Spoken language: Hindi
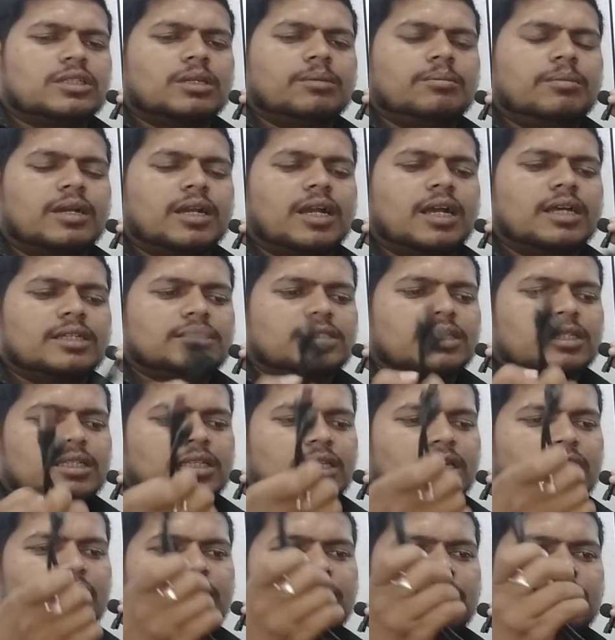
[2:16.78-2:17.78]
से मंगा
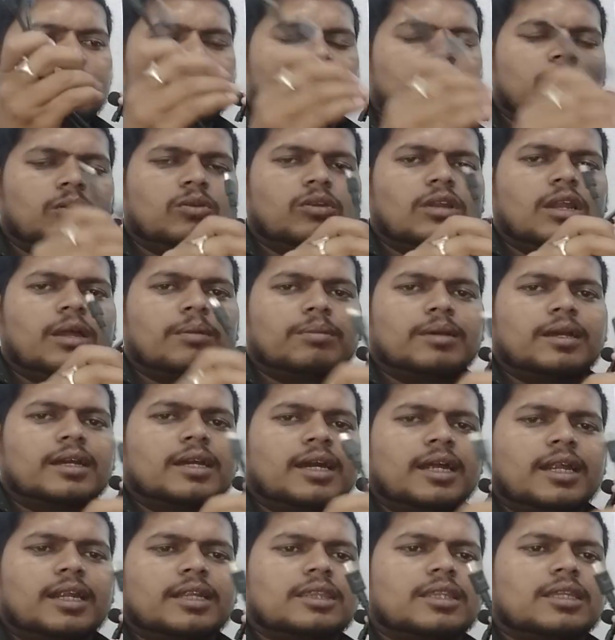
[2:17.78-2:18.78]
सकते हैं बिल्कुल आपके
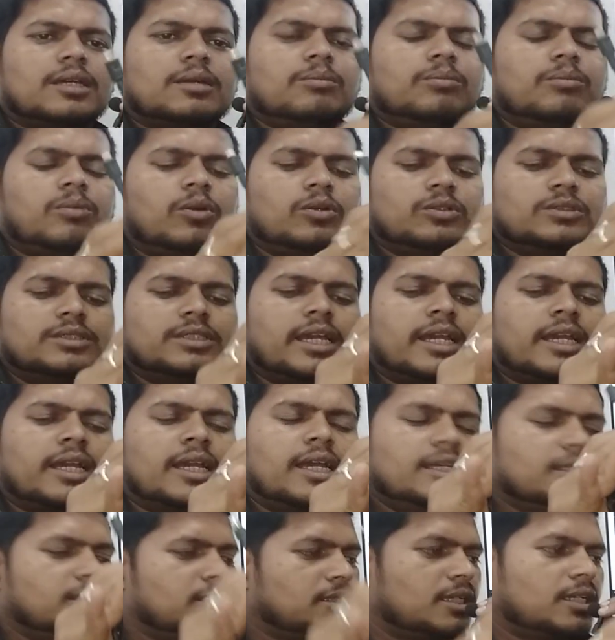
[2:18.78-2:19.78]
घर तक पहुंच
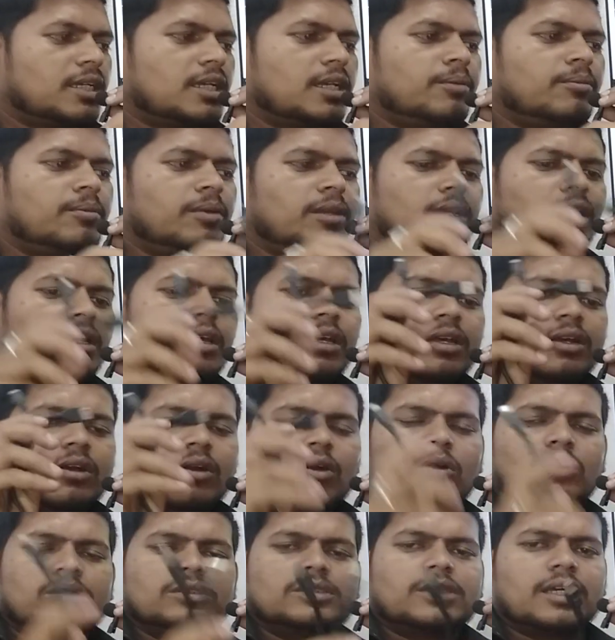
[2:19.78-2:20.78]
जाएगा इसका केबल
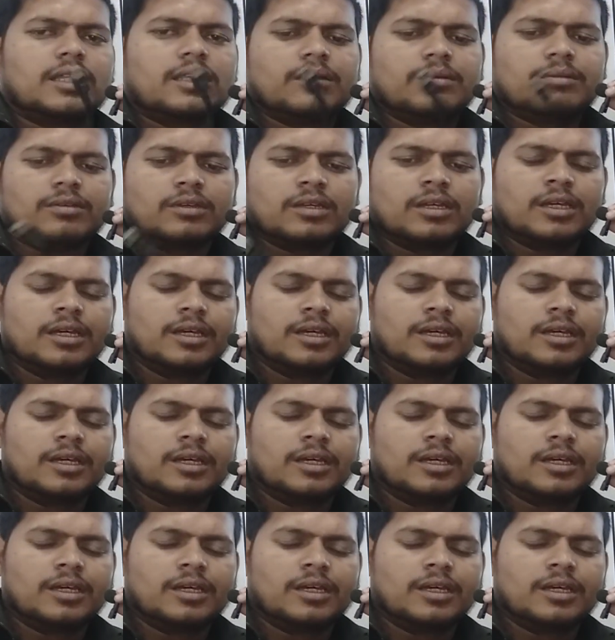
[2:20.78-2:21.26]
और ज़्यादा